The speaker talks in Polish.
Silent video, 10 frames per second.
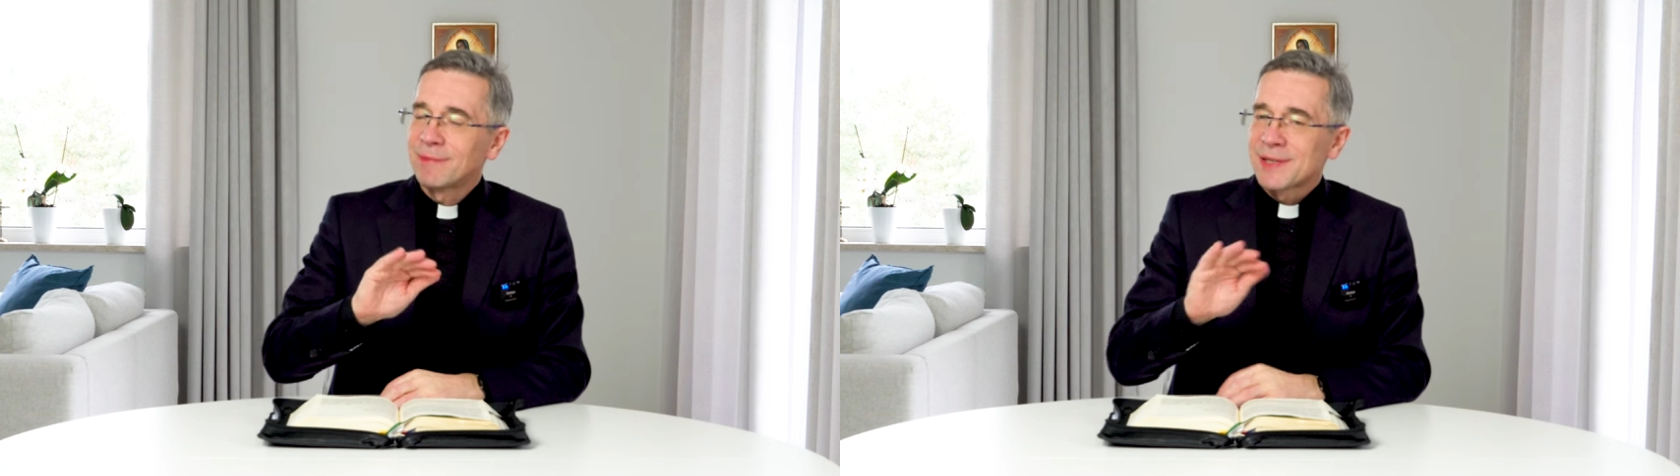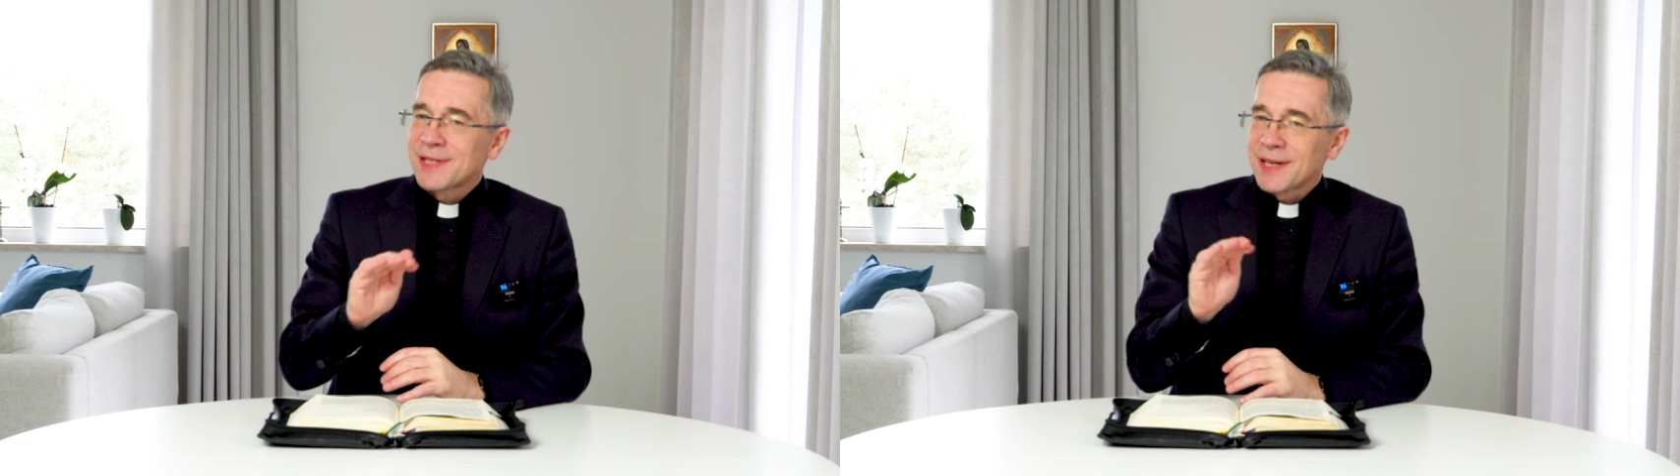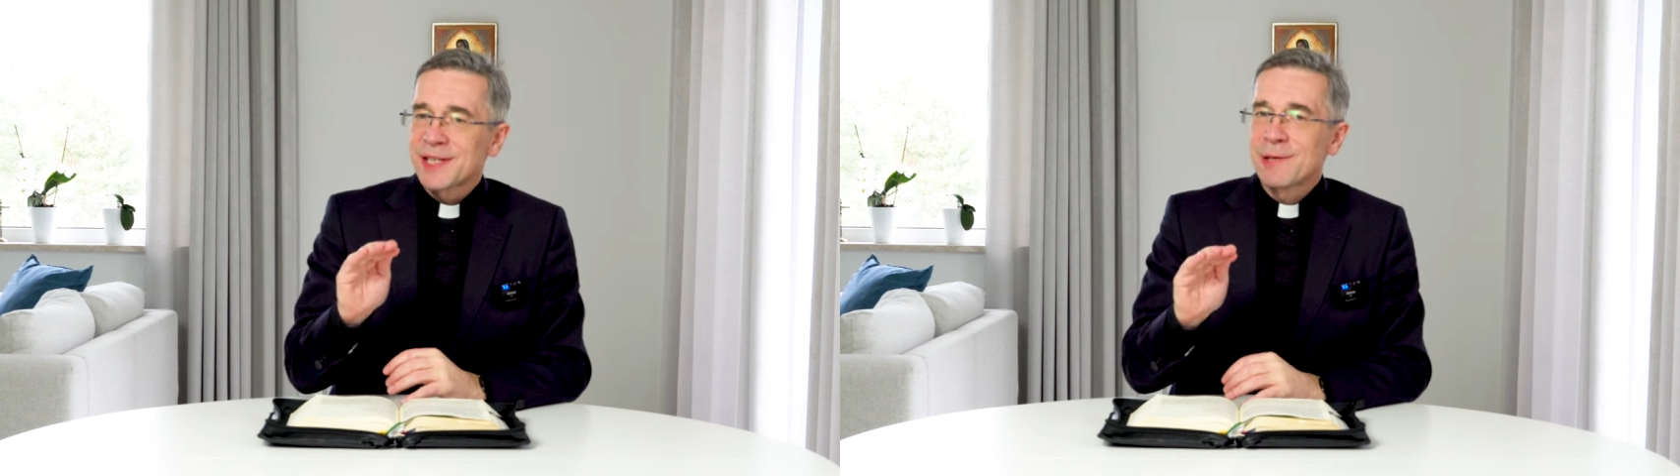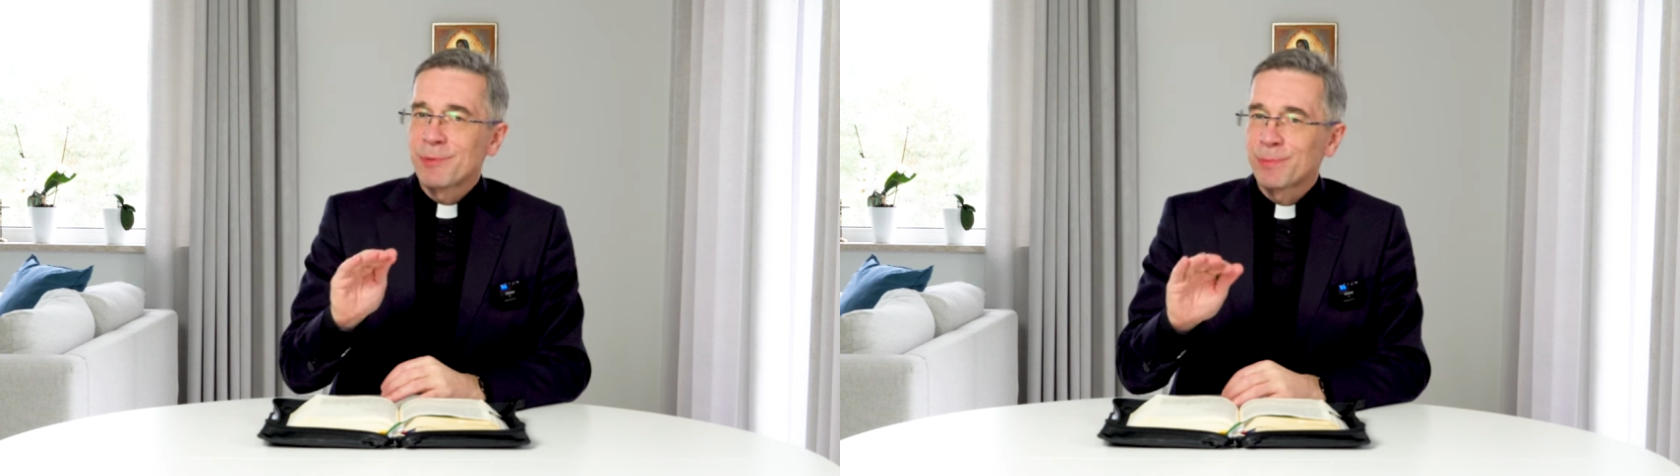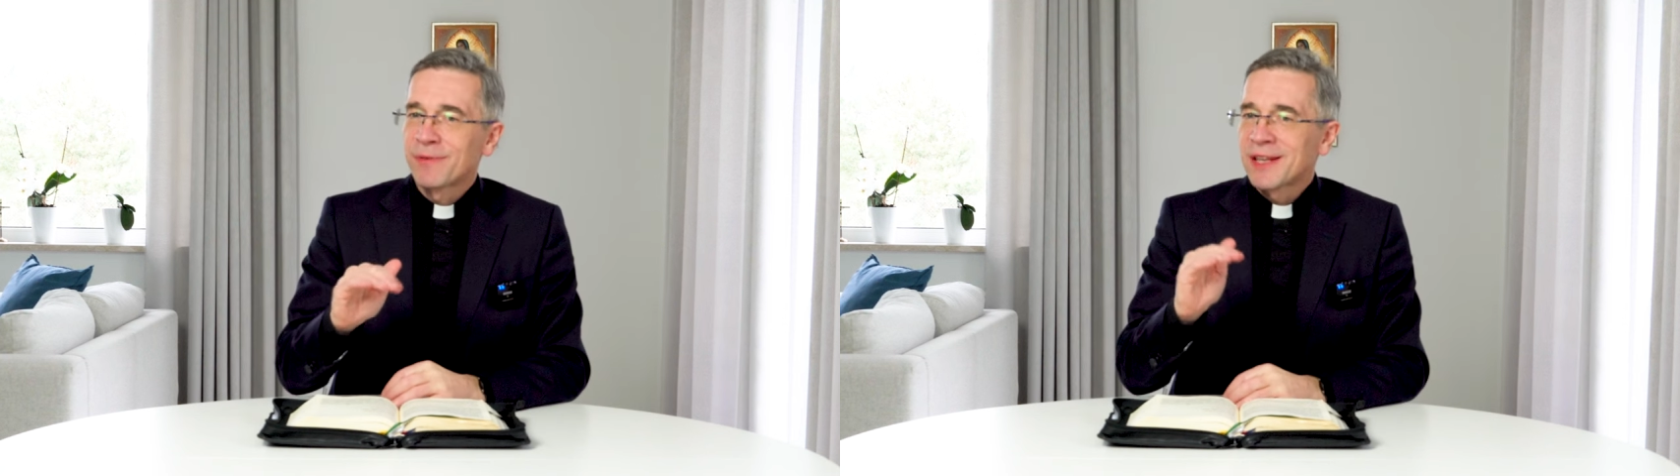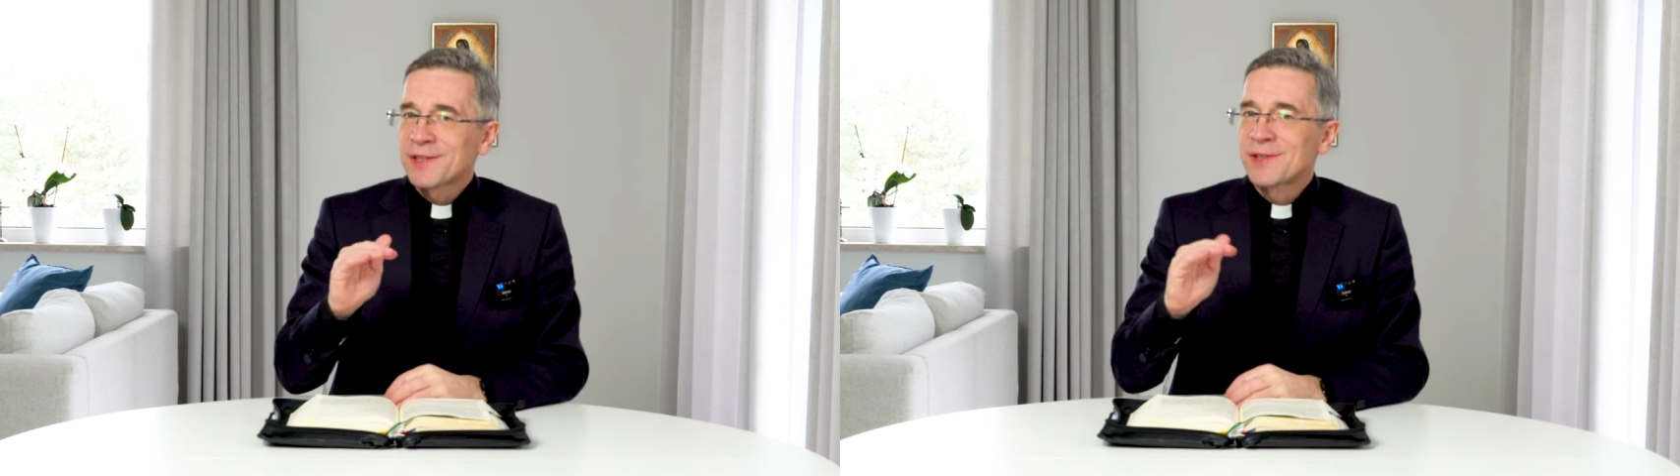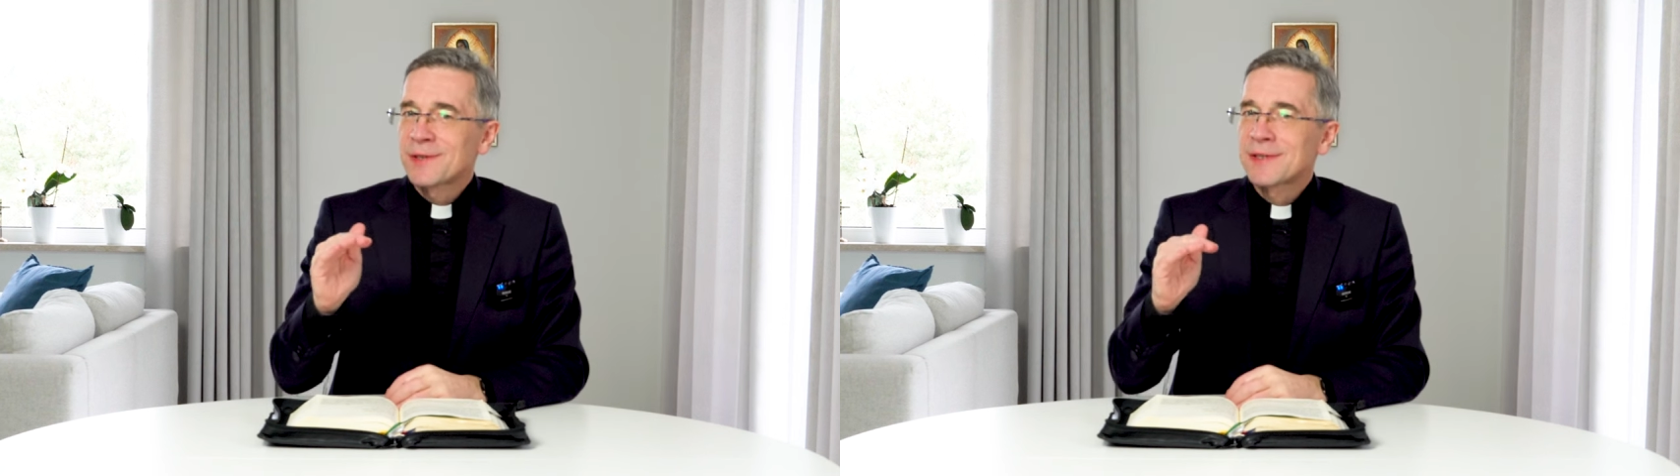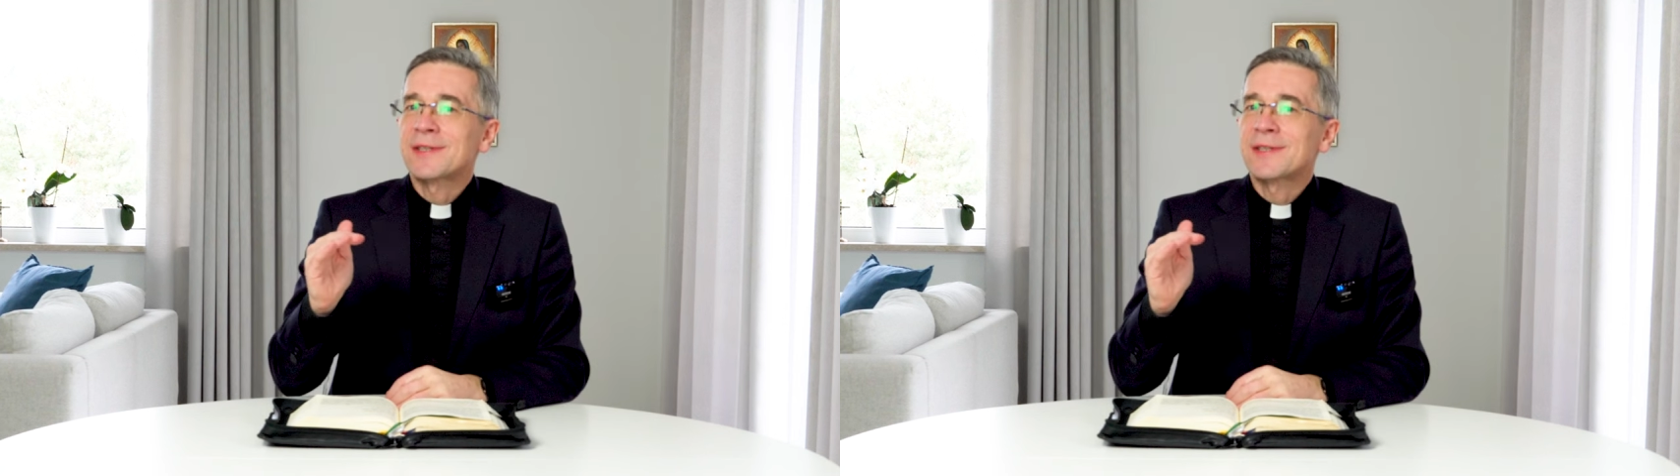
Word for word: serce im podpowiada, że